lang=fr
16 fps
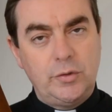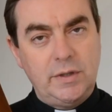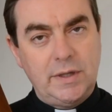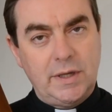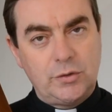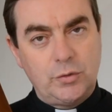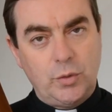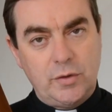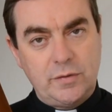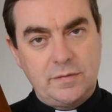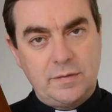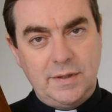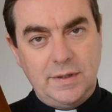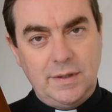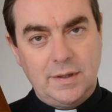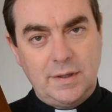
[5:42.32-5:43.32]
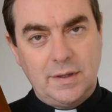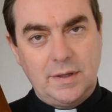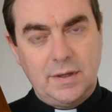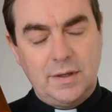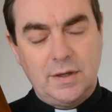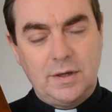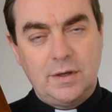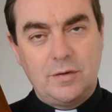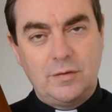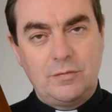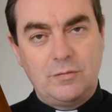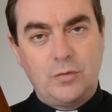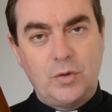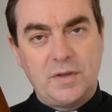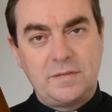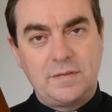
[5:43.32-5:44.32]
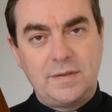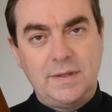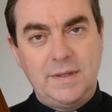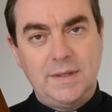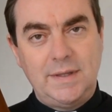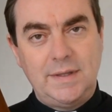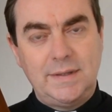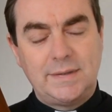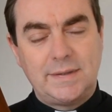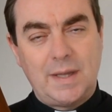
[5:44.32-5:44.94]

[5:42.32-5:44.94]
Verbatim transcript: dit à toi aussi, voici